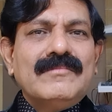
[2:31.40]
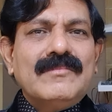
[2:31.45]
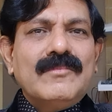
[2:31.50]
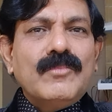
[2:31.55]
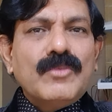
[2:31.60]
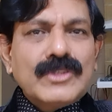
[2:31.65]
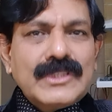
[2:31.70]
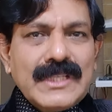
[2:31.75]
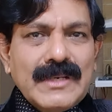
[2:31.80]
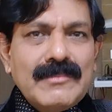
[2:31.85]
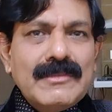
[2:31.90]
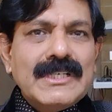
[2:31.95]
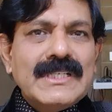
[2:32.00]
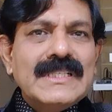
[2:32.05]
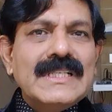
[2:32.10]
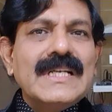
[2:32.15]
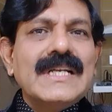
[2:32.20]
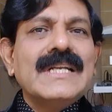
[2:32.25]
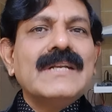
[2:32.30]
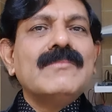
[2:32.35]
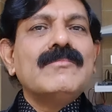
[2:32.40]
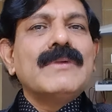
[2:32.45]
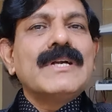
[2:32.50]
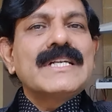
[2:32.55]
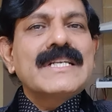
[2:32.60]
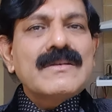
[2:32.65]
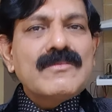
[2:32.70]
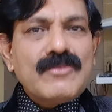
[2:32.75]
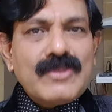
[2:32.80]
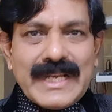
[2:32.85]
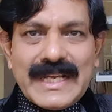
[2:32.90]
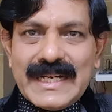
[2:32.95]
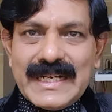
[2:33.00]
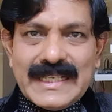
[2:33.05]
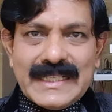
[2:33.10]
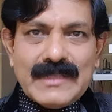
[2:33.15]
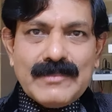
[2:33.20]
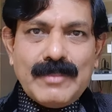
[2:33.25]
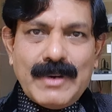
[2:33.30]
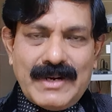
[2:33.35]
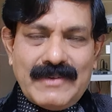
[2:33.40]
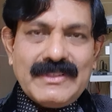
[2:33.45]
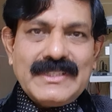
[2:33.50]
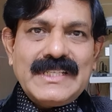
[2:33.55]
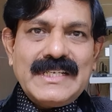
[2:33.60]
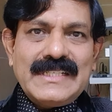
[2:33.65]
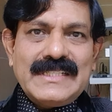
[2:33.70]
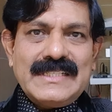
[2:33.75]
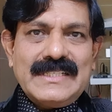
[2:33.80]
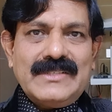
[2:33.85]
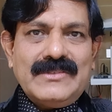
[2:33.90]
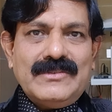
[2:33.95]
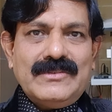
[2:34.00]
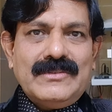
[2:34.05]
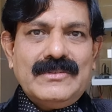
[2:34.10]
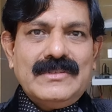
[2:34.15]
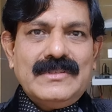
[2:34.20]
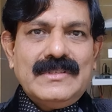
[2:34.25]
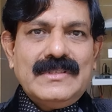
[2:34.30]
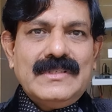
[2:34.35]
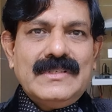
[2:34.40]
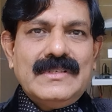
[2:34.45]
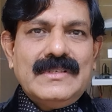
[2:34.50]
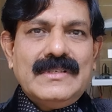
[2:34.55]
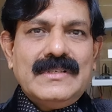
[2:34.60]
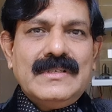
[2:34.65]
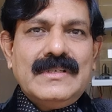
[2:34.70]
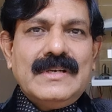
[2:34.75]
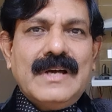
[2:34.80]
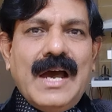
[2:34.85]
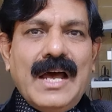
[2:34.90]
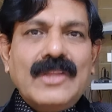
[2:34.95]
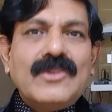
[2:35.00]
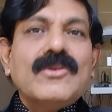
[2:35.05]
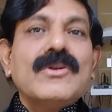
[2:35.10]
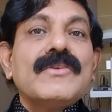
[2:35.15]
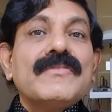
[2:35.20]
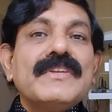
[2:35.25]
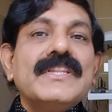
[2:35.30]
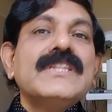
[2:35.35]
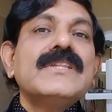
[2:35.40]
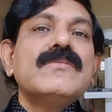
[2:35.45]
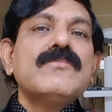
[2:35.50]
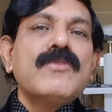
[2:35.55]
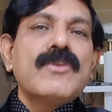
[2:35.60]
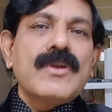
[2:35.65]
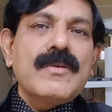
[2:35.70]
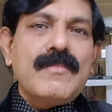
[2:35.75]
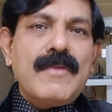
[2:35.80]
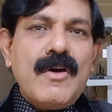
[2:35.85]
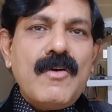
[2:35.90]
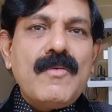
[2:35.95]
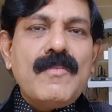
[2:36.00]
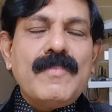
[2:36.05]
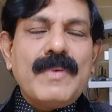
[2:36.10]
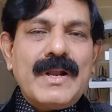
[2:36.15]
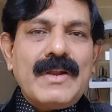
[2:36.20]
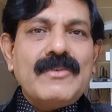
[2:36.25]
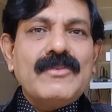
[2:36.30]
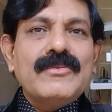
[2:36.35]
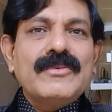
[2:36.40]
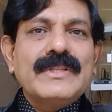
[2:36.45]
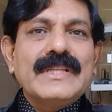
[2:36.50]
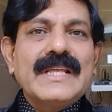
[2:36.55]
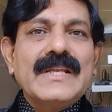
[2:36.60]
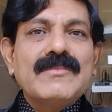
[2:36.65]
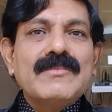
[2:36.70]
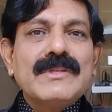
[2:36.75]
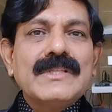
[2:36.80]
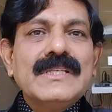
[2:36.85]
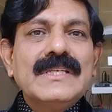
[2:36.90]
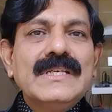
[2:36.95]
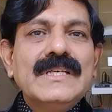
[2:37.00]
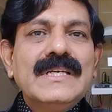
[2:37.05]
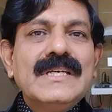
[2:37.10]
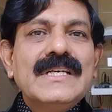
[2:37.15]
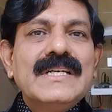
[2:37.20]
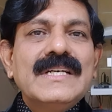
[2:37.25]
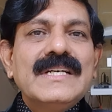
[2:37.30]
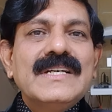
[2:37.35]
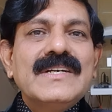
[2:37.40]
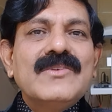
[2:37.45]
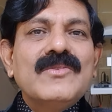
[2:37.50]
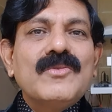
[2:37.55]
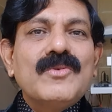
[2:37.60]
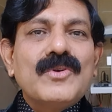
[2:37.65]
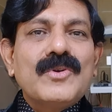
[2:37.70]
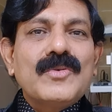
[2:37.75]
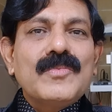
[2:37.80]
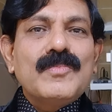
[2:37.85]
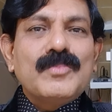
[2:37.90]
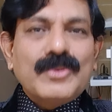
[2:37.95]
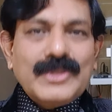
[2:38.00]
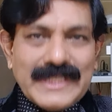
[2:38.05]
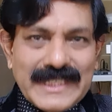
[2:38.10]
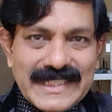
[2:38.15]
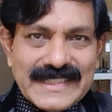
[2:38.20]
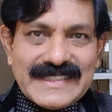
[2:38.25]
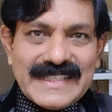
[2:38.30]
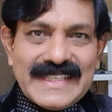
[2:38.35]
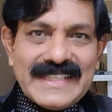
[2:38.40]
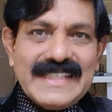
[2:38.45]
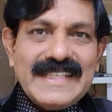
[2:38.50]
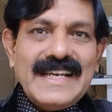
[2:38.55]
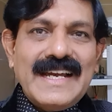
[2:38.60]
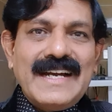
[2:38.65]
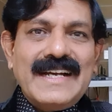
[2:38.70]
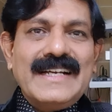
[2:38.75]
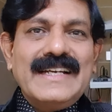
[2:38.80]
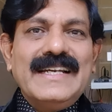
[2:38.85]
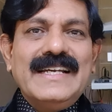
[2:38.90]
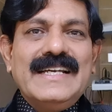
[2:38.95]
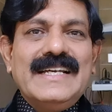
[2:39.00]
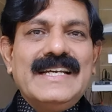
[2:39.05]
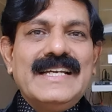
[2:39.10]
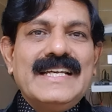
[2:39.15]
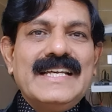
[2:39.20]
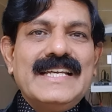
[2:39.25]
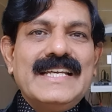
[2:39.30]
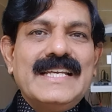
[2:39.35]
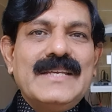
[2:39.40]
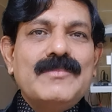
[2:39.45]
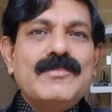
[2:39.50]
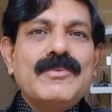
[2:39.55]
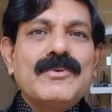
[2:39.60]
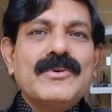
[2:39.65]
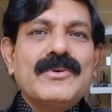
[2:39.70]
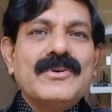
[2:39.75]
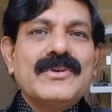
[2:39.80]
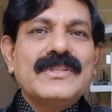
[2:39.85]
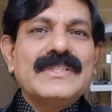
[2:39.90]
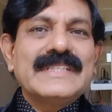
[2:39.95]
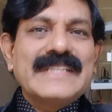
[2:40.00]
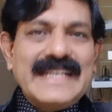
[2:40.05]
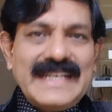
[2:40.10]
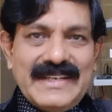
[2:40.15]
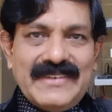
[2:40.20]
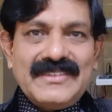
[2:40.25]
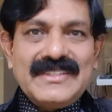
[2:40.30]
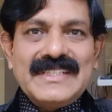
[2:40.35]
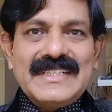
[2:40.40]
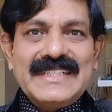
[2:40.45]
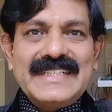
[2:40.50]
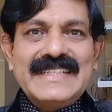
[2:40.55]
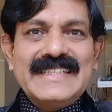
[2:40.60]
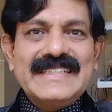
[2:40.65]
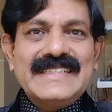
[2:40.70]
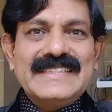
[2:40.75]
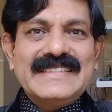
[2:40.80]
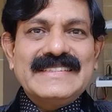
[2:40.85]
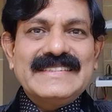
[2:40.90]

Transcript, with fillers: முத்தமிடுதல் மற்ற முறைகளில் இது பரவத்தான் செய்யும் அதோடு விந்து மூலமாகவும் பரவுவது என்பது ஒரு புதிய செய்தியாக இப்போது தெரிய வந்திருக்கு